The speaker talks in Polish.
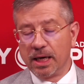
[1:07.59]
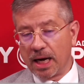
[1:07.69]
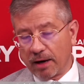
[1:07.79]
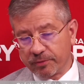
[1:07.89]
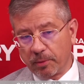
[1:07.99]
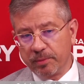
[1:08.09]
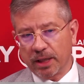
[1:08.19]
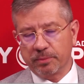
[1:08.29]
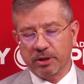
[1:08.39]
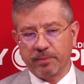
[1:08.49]
a
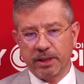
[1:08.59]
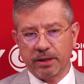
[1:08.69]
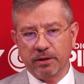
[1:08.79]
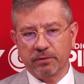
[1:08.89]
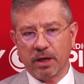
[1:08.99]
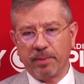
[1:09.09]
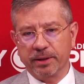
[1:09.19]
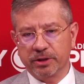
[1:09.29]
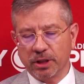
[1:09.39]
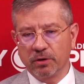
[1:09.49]
wspomniany przez pana redaktora pan
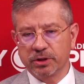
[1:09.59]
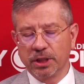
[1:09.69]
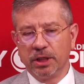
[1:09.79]
Grzegorz